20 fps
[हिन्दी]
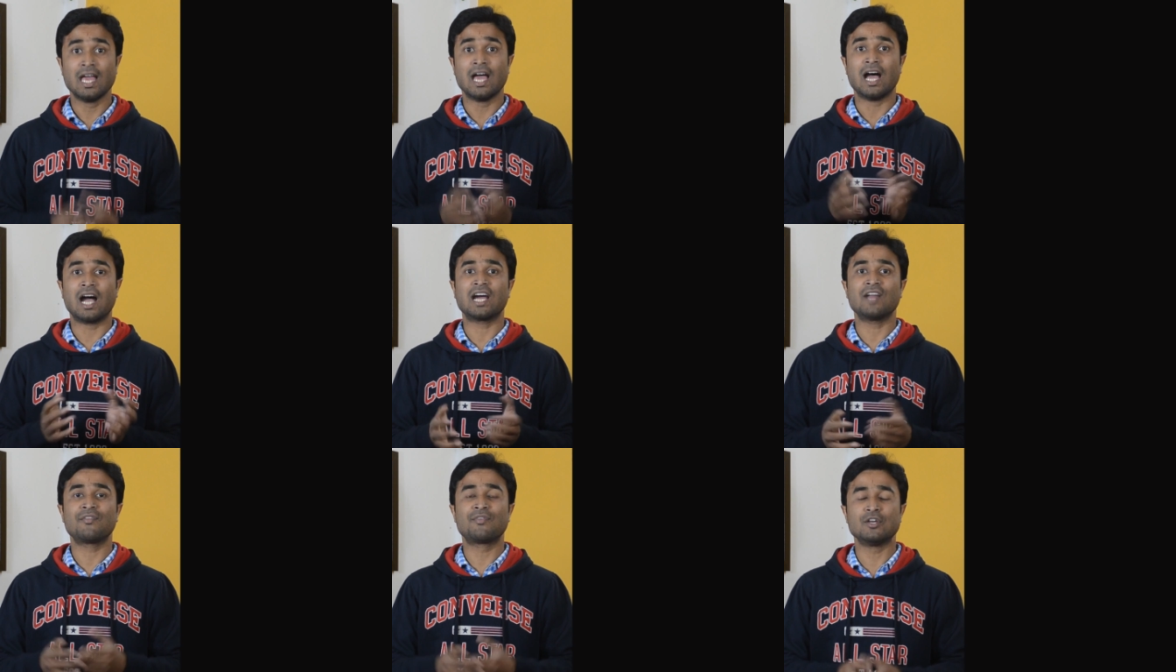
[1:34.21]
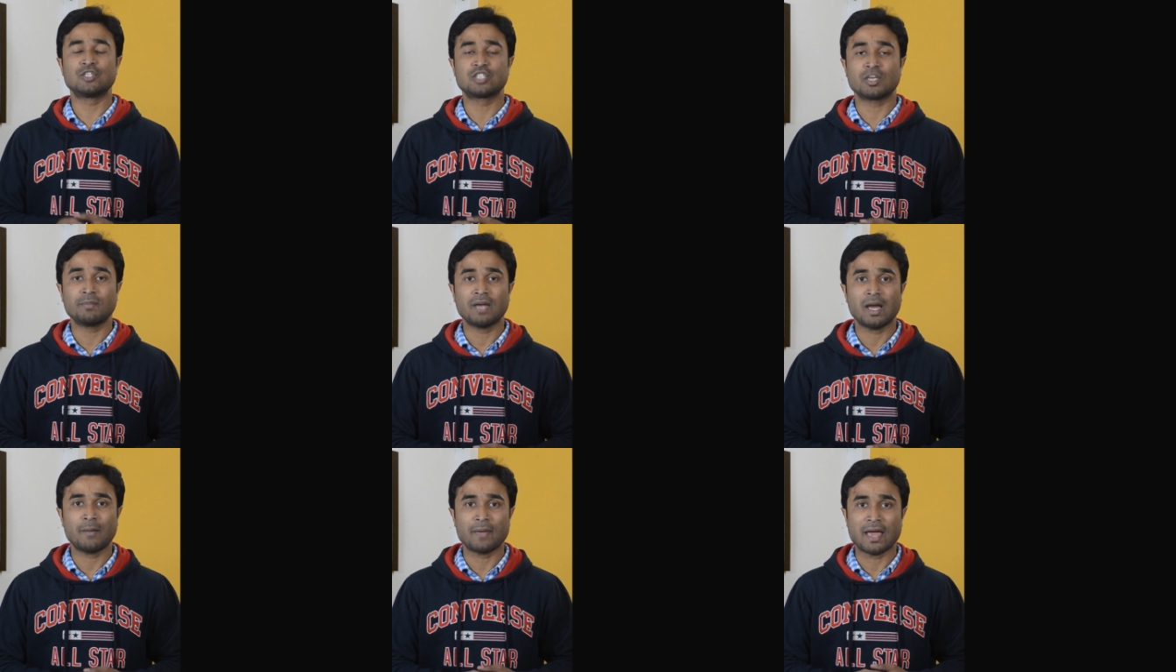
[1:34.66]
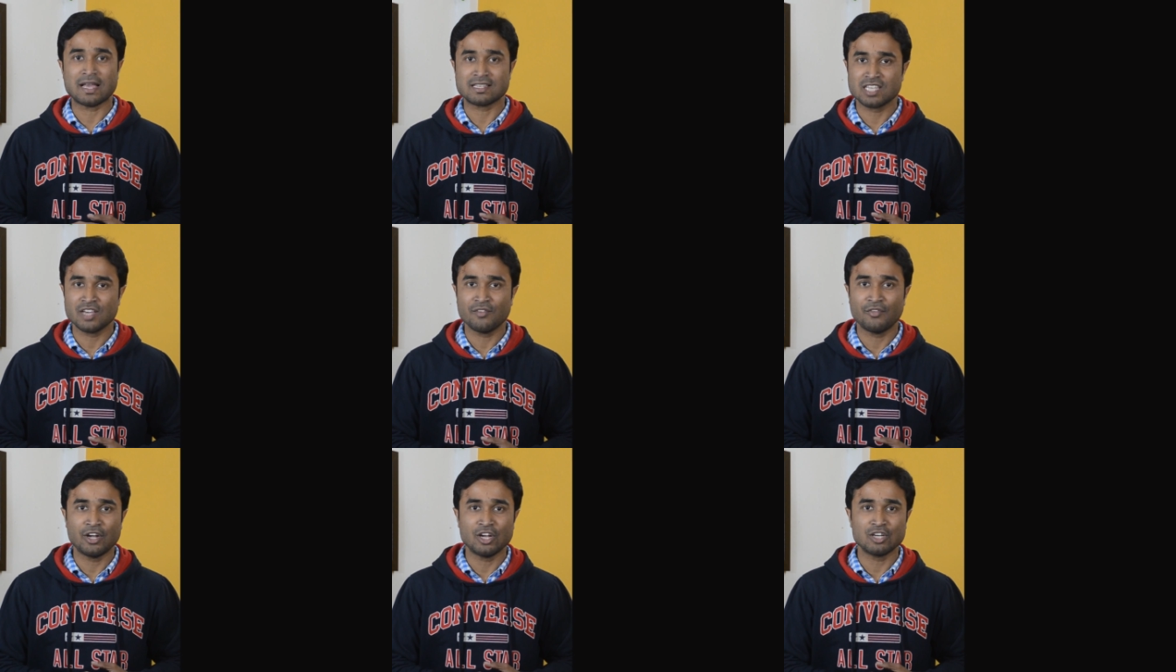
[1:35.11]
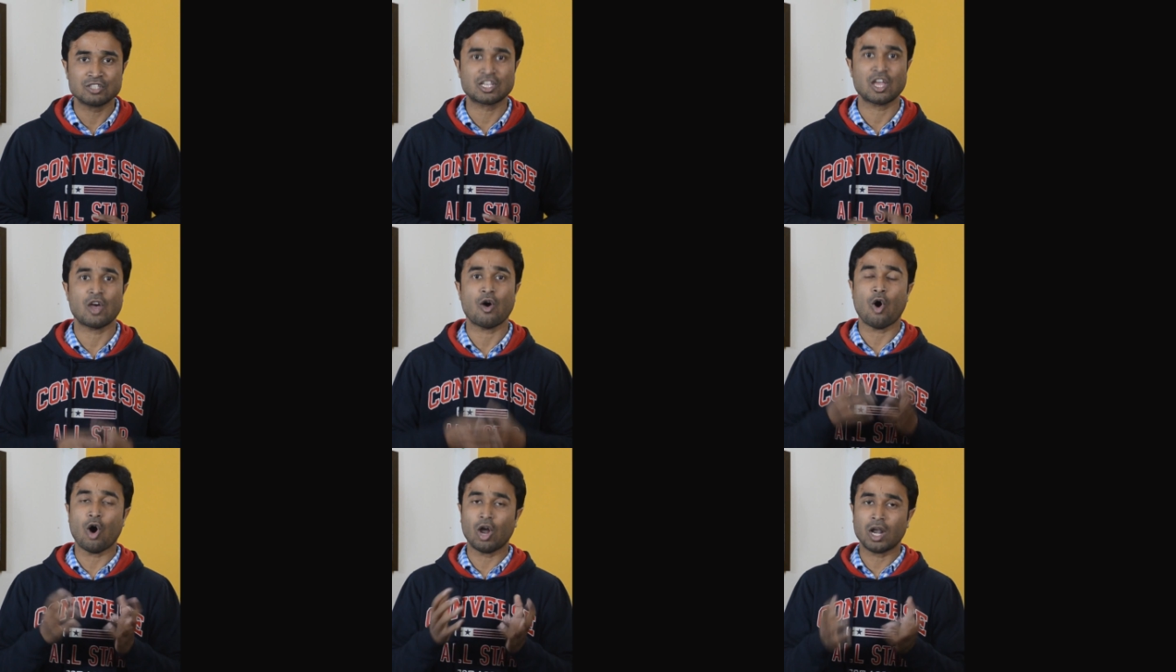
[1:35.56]
अगर फ्यूचर में आप ऐसे ही वीडियोस के
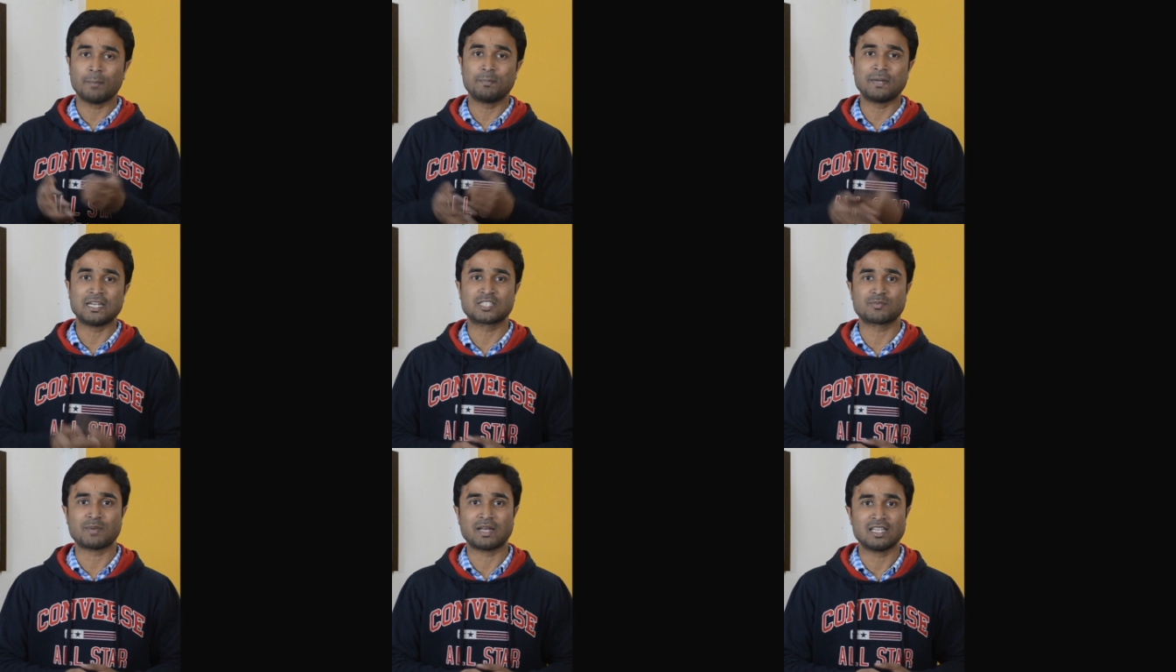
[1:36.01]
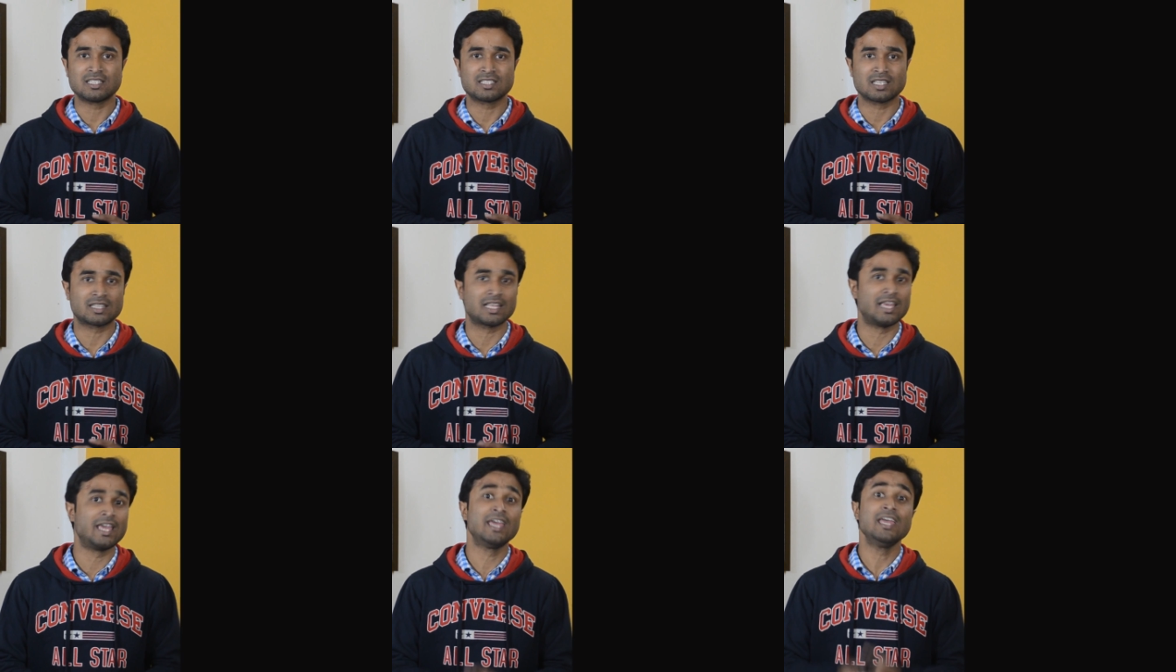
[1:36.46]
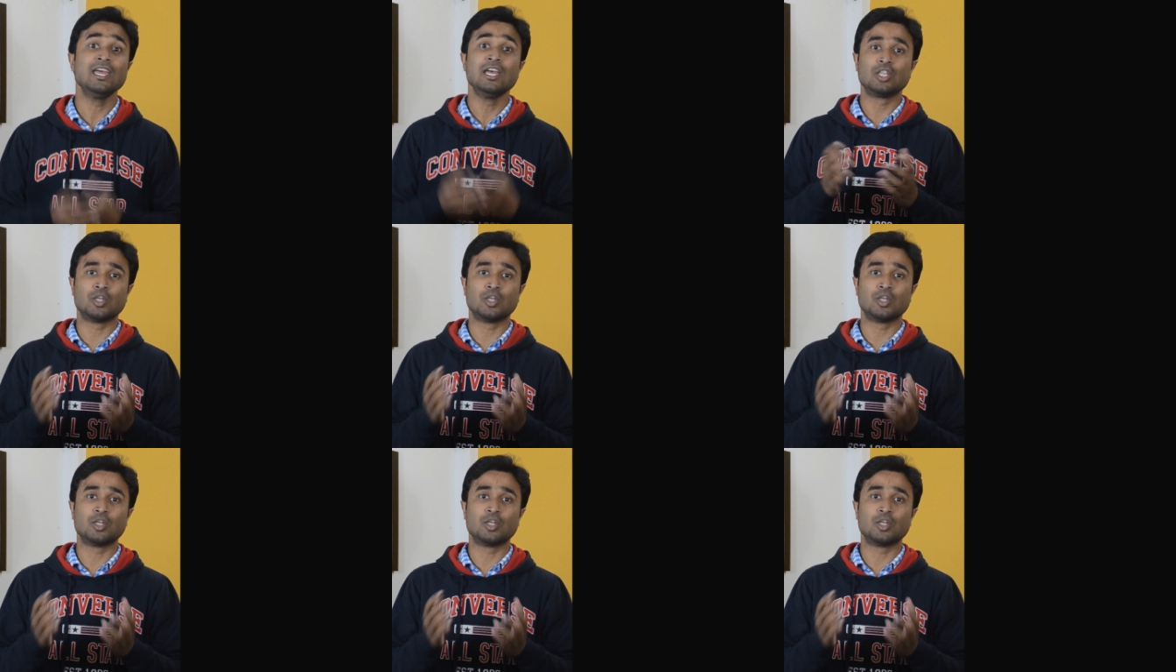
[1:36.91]
और अपडेट्स पाना चाहते हैं